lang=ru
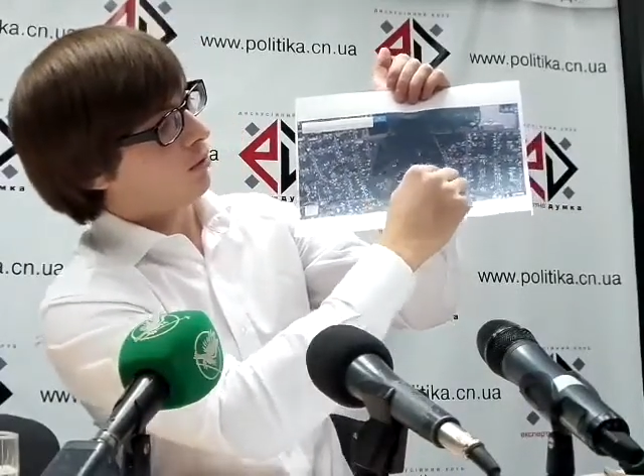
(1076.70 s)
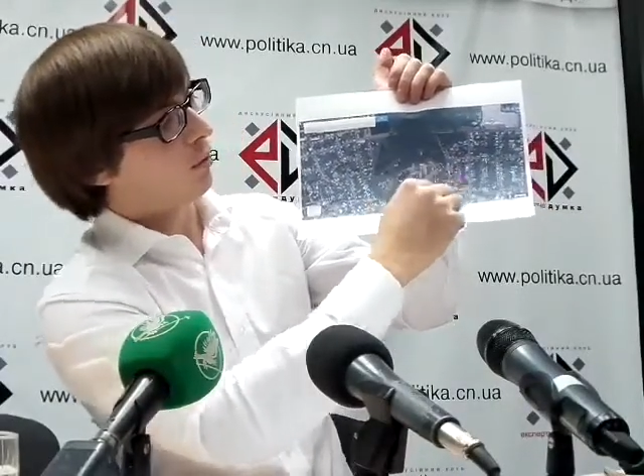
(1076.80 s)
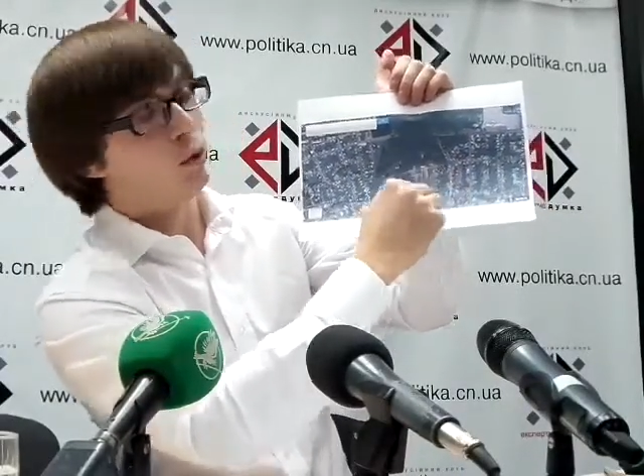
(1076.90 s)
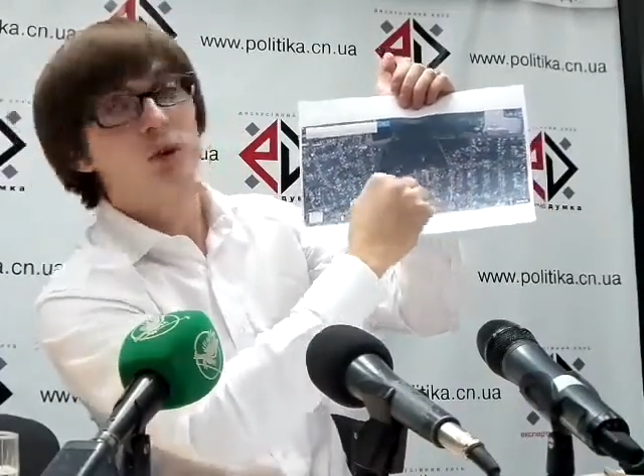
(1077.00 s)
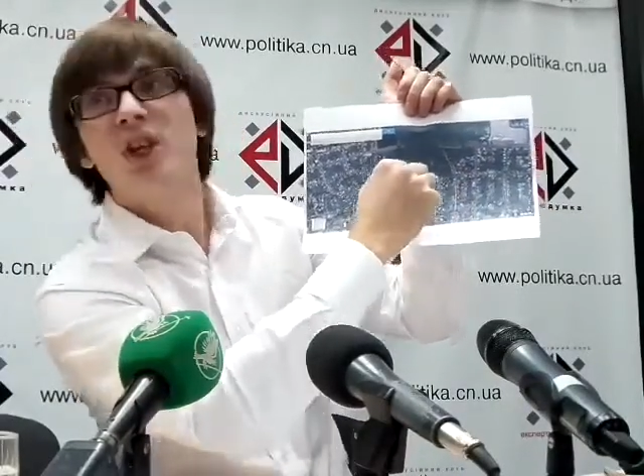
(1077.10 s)

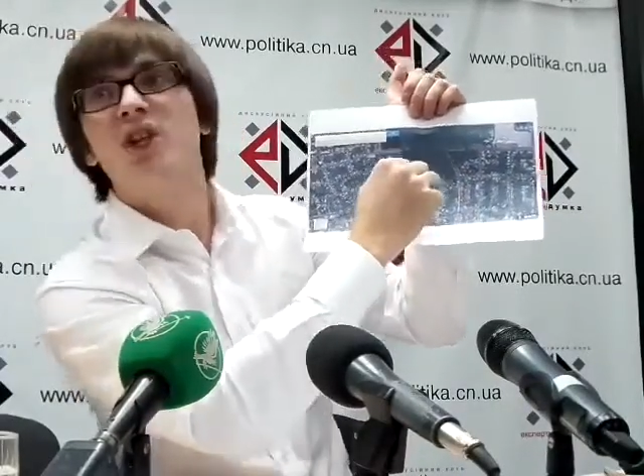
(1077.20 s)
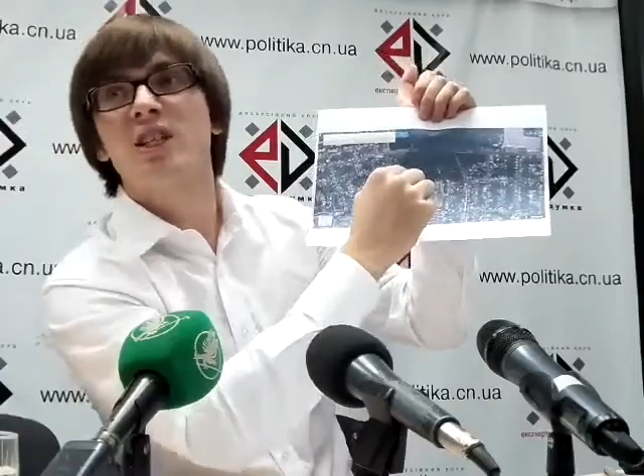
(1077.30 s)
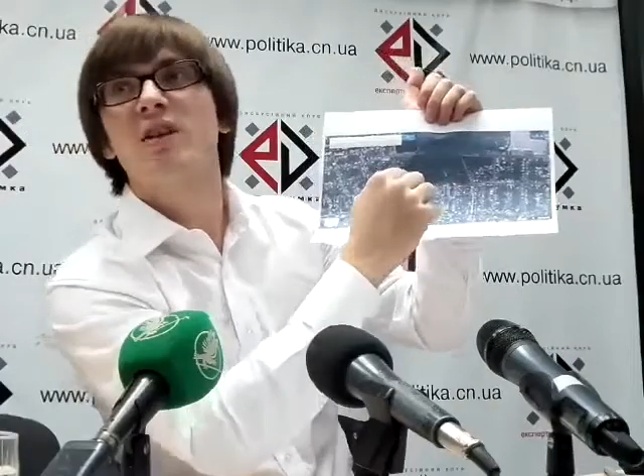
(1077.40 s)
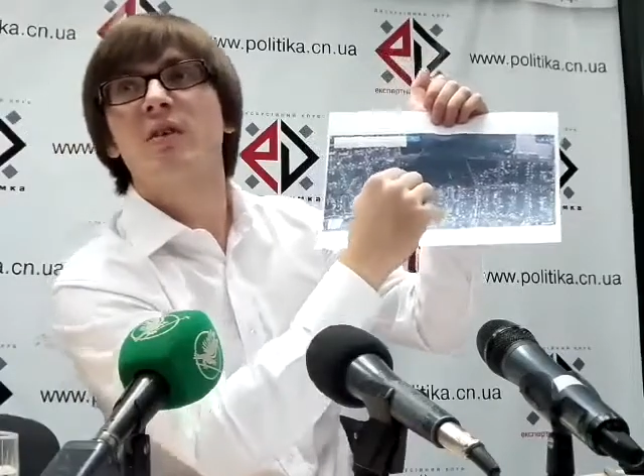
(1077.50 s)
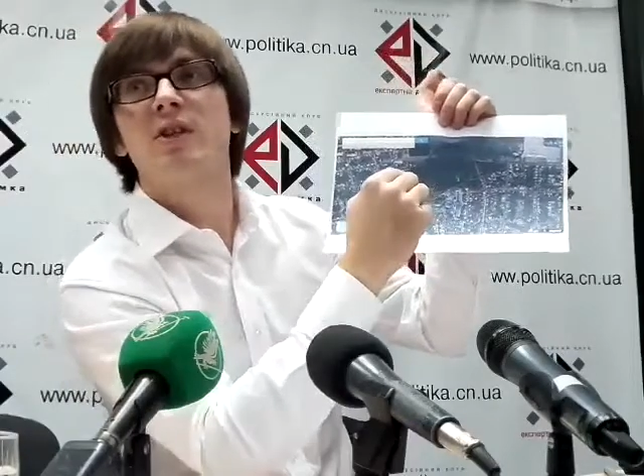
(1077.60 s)
внутри
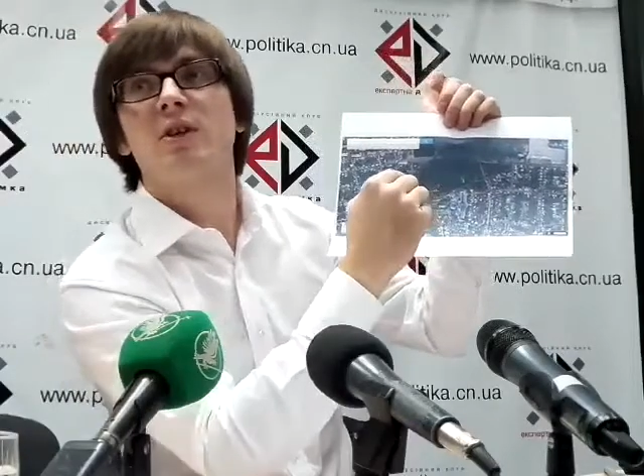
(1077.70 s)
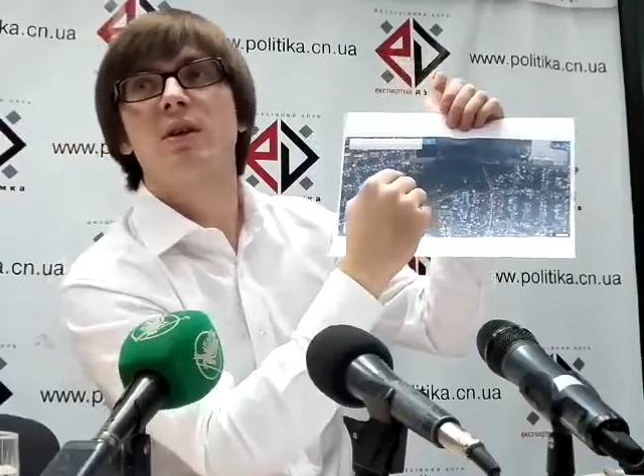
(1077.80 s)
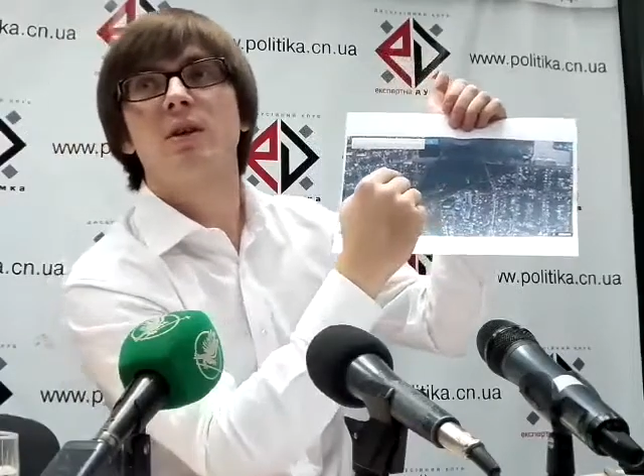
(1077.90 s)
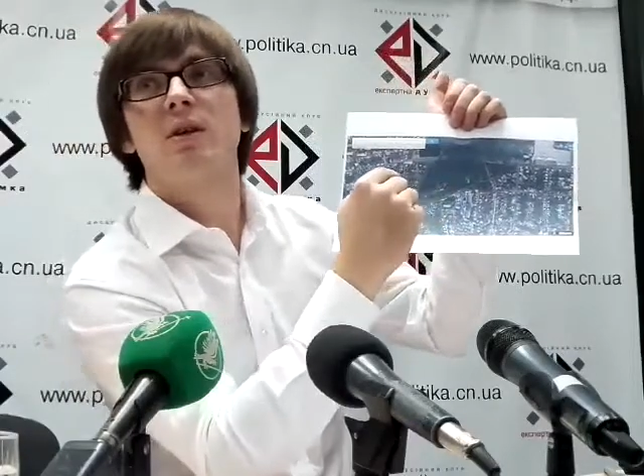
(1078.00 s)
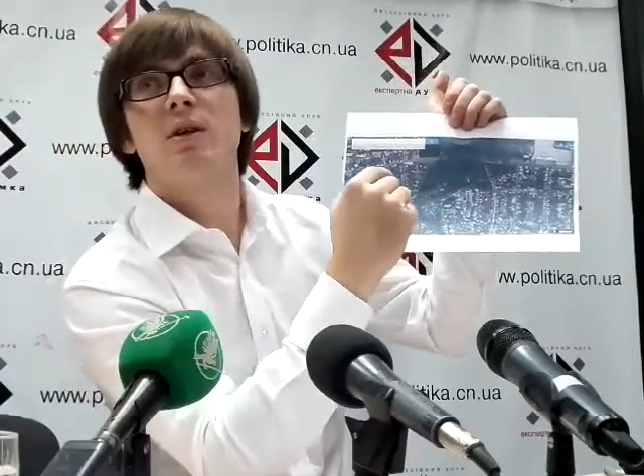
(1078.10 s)
частного
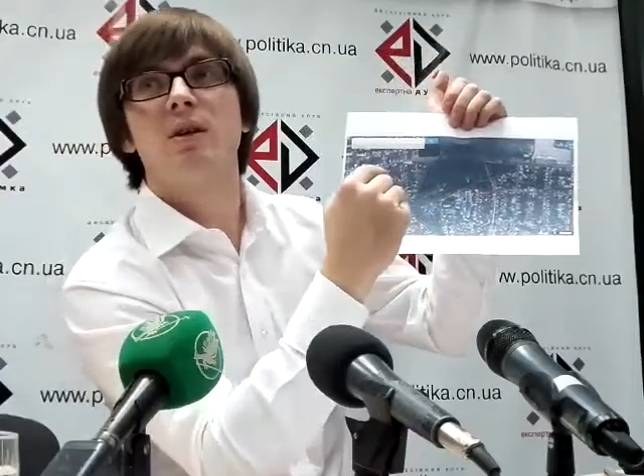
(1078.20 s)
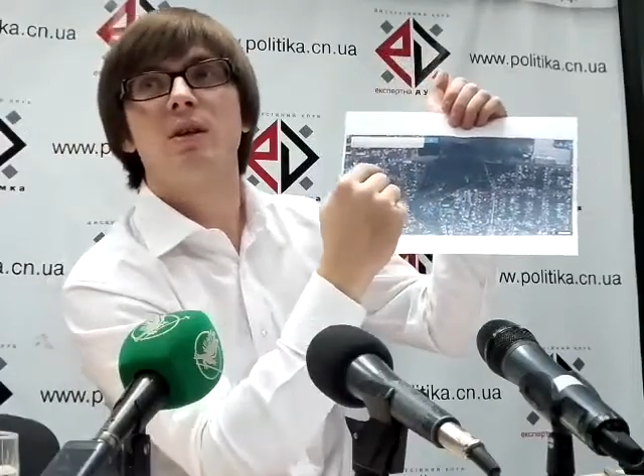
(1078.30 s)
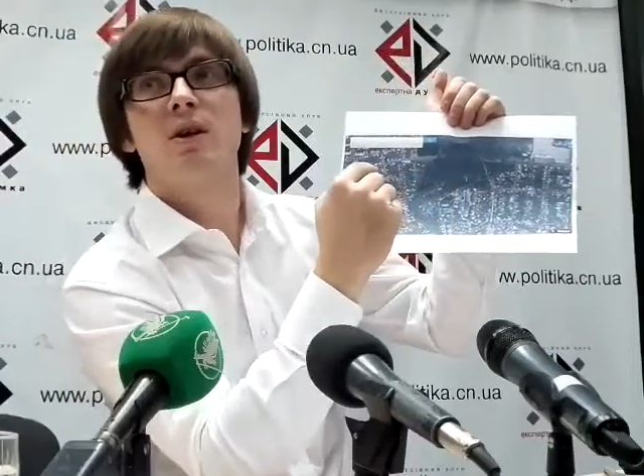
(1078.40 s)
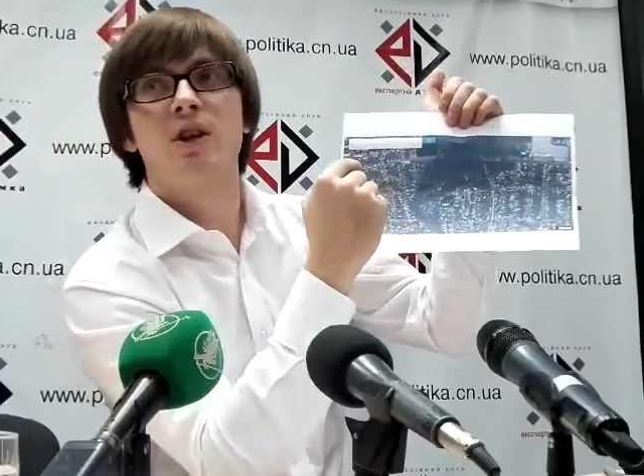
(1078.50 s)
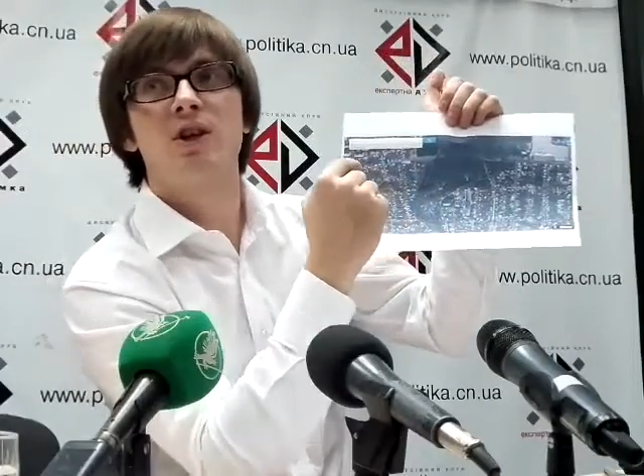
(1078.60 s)
сектора,
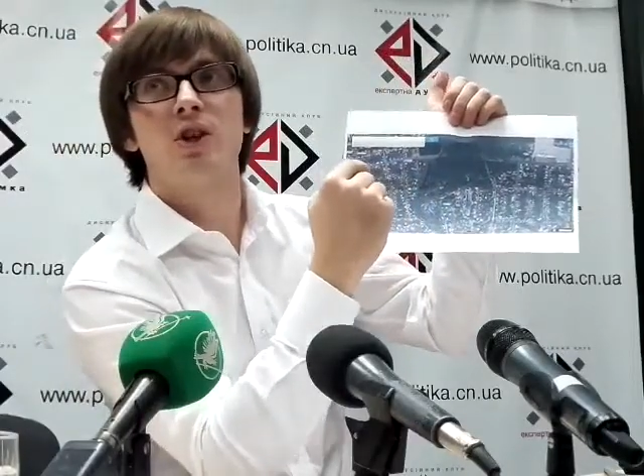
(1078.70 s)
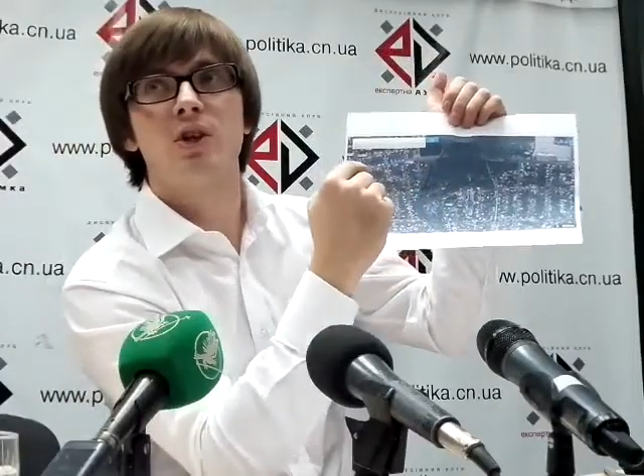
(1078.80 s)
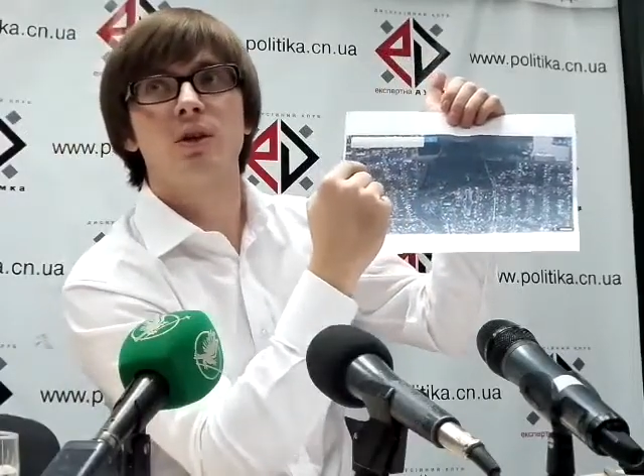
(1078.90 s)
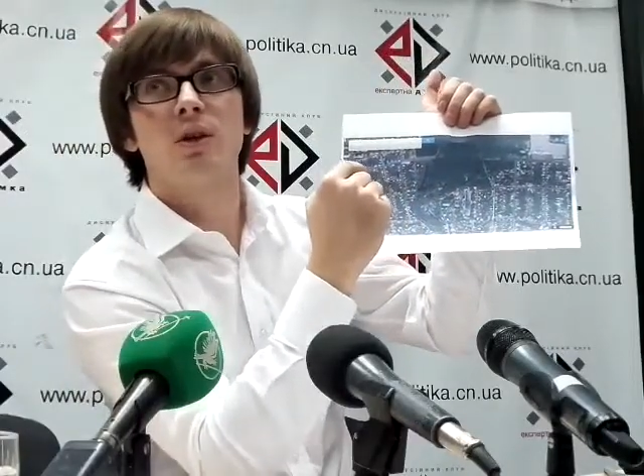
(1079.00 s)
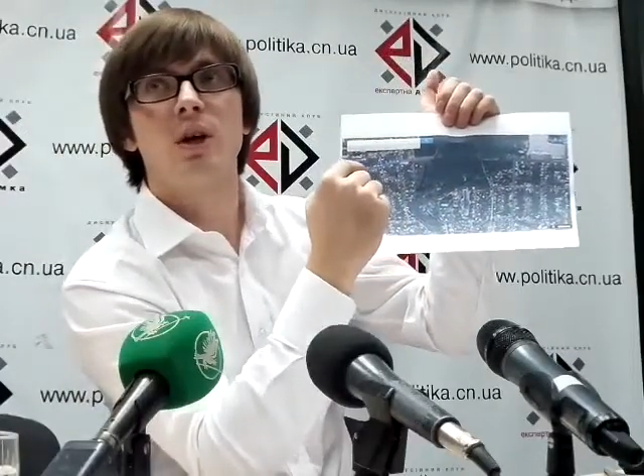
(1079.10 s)

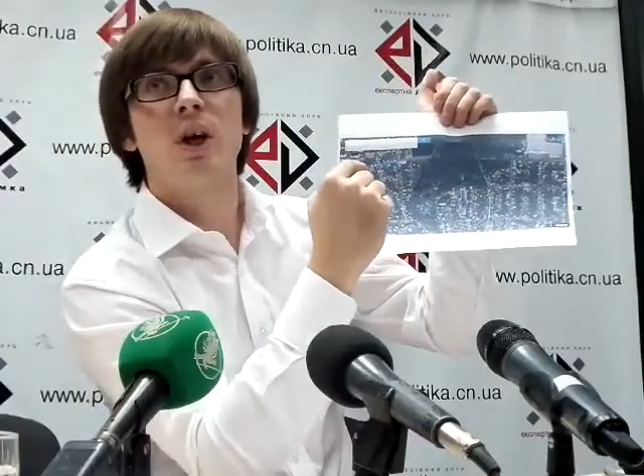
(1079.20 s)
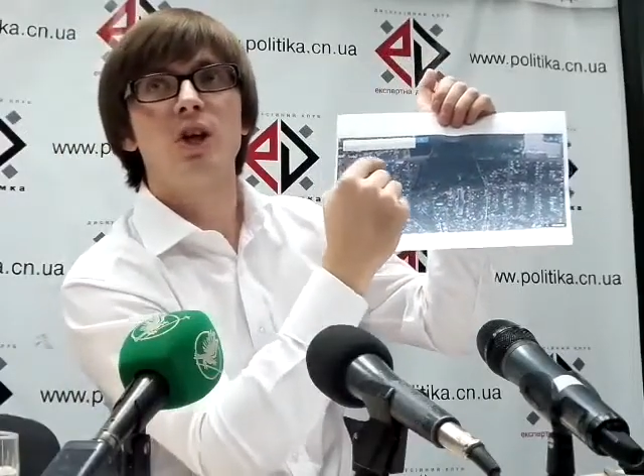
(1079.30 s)
фактически.